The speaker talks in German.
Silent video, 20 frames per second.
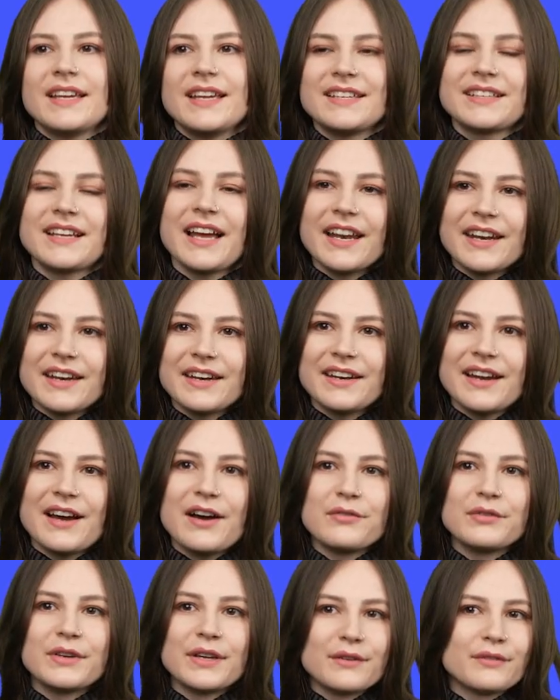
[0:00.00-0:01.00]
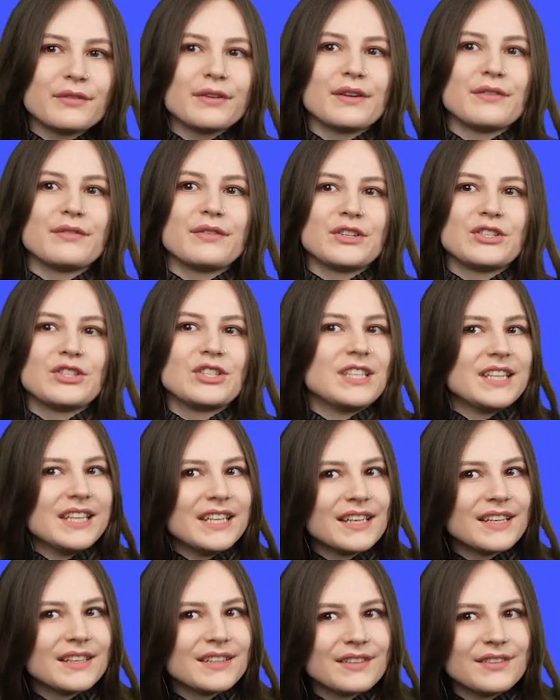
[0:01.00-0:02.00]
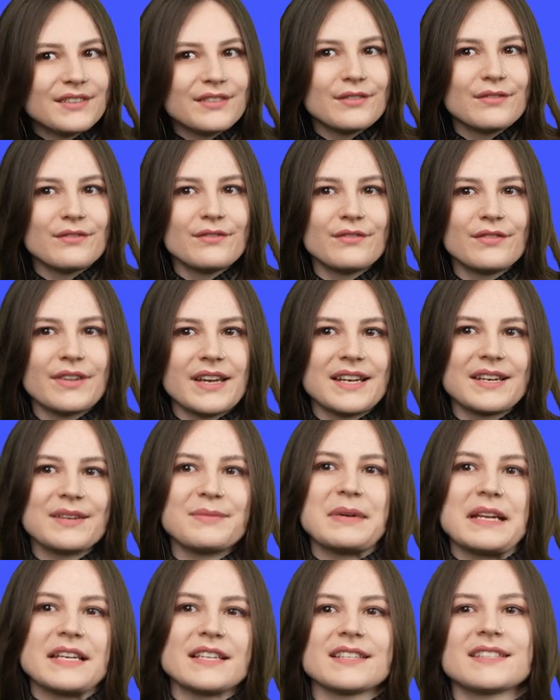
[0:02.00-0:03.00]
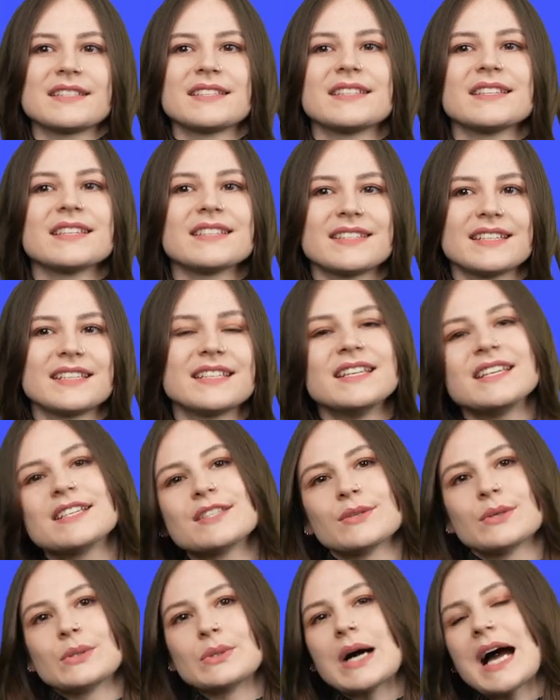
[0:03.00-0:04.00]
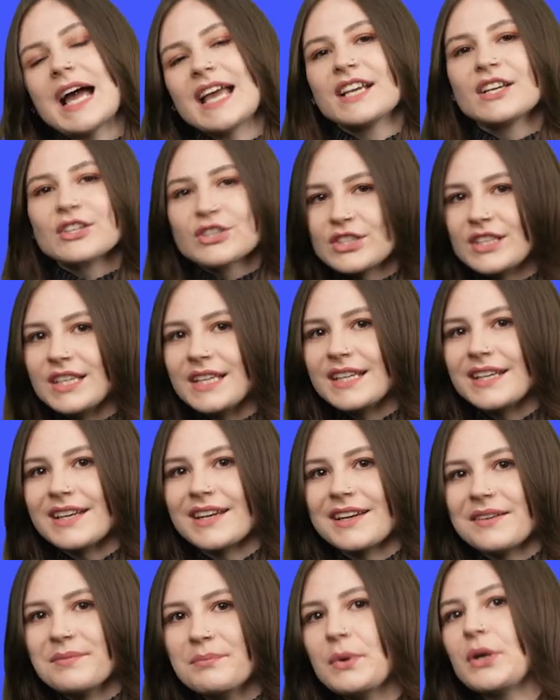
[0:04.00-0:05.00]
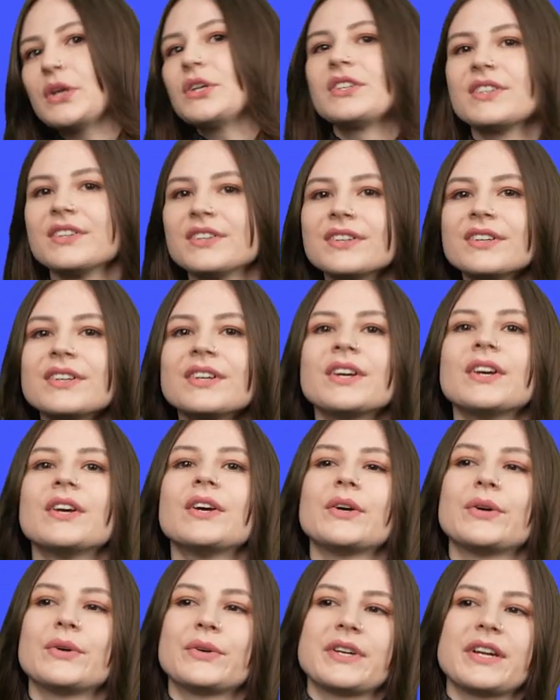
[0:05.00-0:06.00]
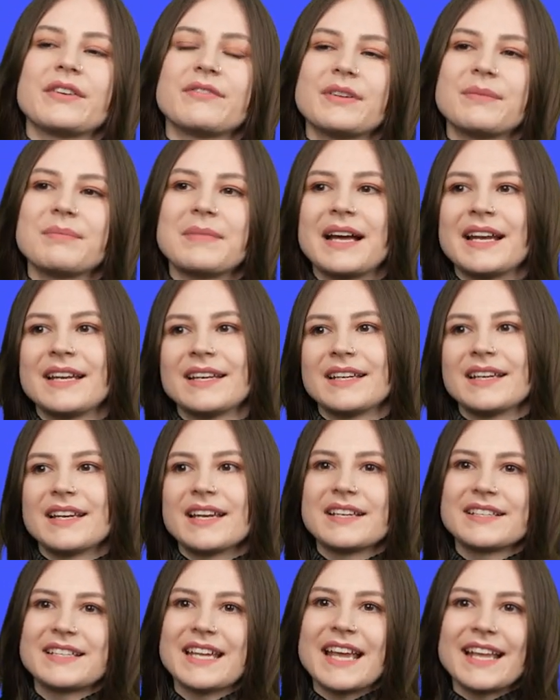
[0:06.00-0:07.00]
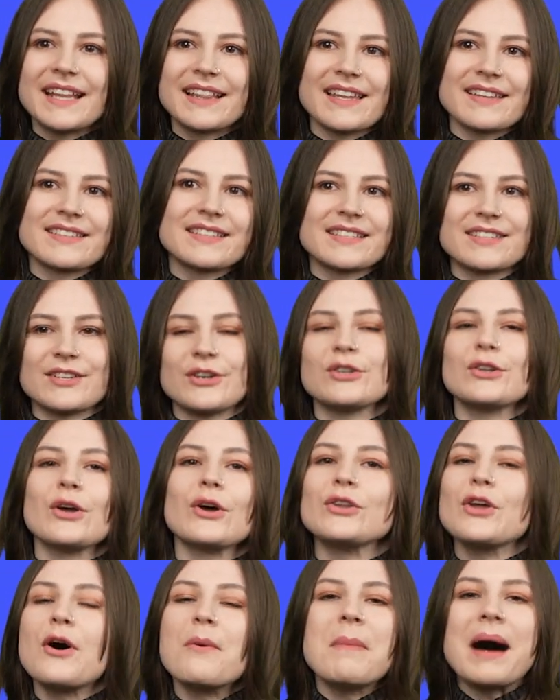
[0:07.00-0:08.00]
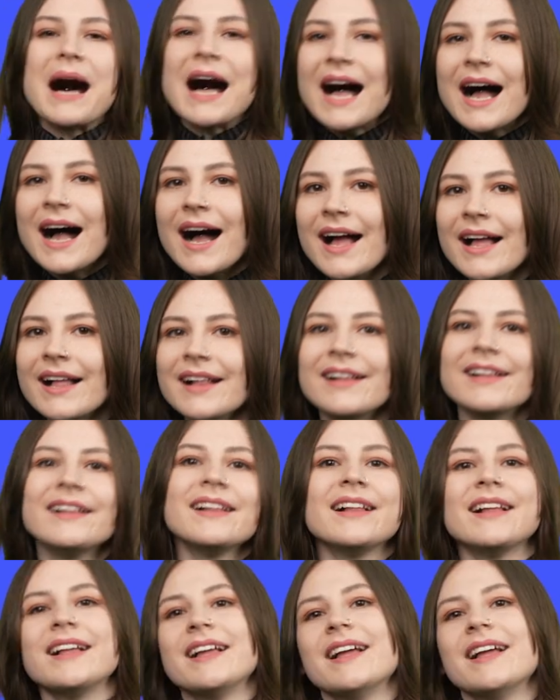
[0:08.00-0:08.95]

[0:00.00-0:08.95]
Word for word: Ich kann auf jeden Fall verstehen, wenn man das sich nicht so eingestehen möchte, oder wenn man denkt, das ist doch noch normal,